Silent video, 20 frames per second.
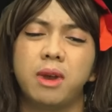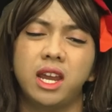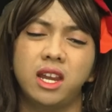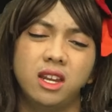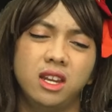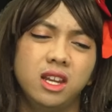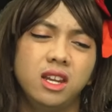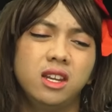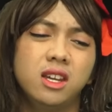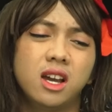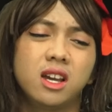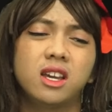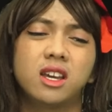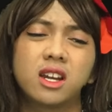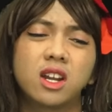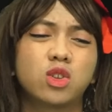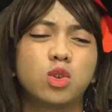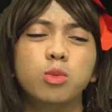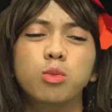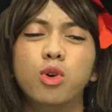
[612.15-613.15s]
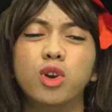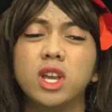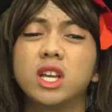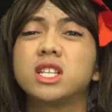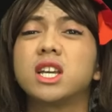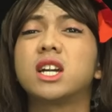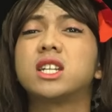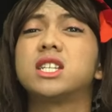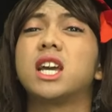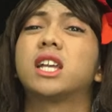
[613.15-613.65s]
ini dia ngira tubuhnya
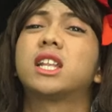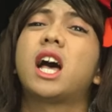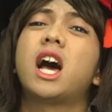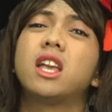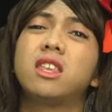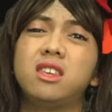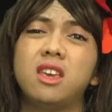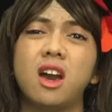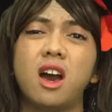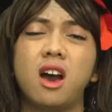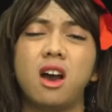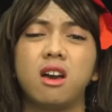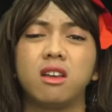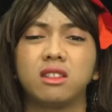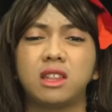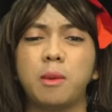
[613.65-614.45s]
sehat-sehat aja